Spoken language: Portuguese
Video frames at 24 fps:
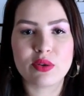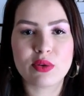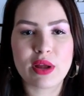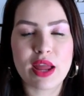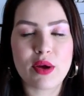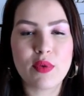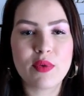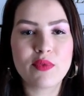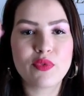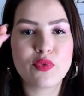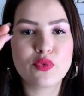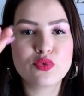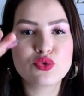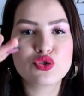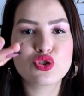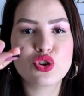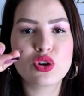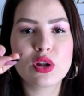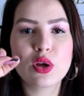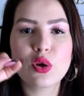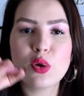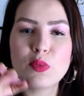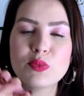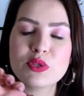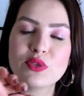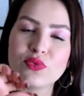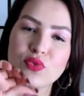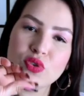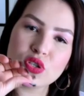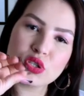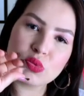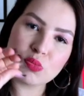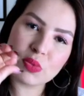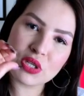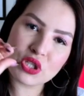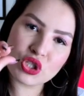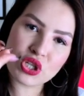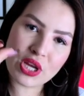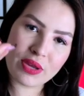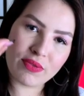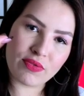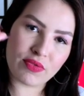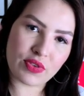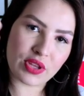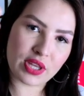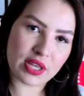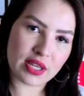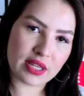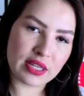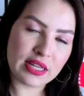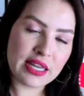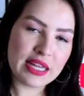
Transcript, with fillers: é um funciona como se fosse uma chavinha,